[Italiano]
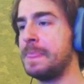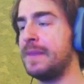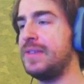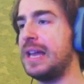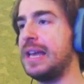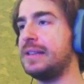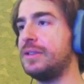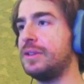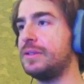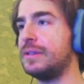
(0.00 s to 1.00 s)

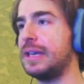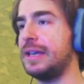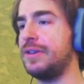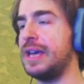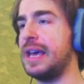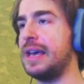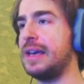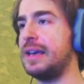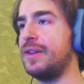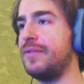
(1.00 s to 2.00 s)
vialetto che non è
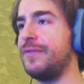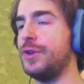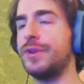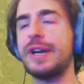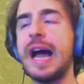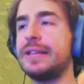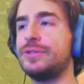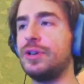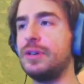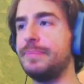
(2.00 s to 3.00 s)
eh,
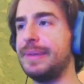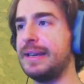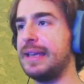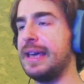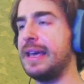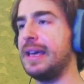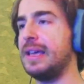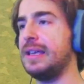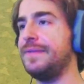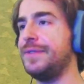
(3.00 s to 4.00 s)
fiorato perché
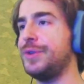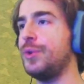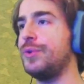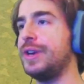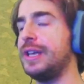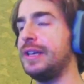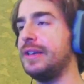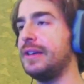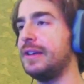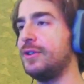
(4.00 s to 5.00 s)
i
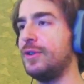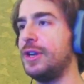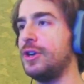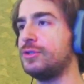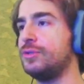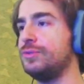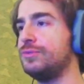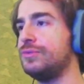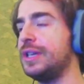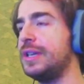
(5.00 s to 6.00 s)
fiori eh, non li ho
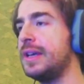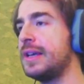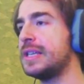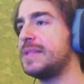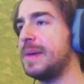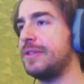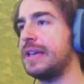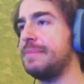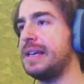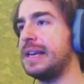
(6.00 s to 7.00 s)
tutti. Spero
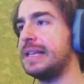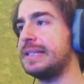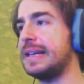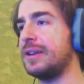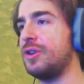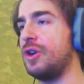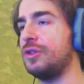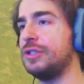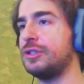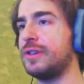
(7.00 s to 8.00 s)
che mi crescano
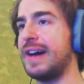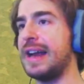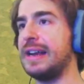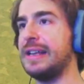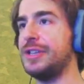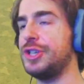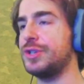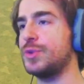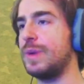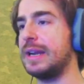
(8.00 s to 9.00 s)
o di trovarli in
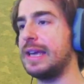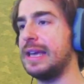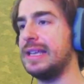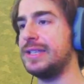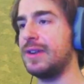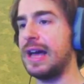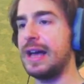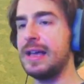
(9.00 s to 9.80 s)
giro su qualche isola